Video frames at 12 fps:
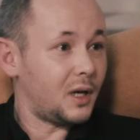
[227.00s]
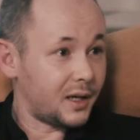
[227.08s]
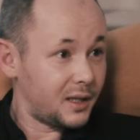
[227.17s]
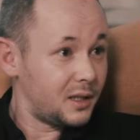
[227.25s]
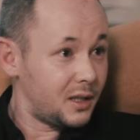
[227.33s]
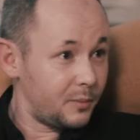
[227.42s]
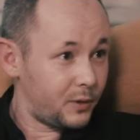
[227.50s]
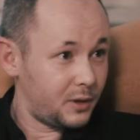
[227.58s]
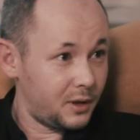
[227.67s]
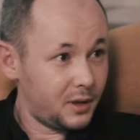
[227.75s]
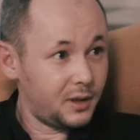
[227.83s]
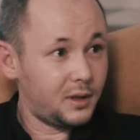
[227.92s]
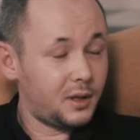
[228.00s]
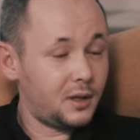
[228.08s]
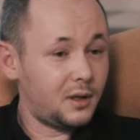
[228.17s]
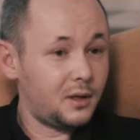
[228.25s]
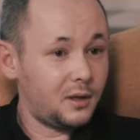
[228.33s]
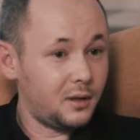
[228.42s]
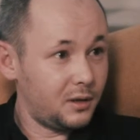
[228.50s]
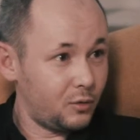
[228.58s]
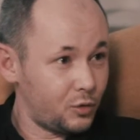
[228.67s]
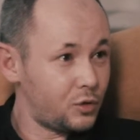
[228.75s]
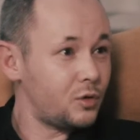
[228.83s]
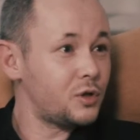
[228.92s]
Архетип — это
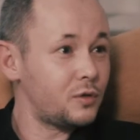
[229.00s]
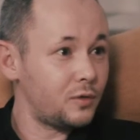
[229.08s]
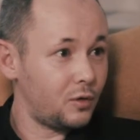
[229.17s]
устойчивый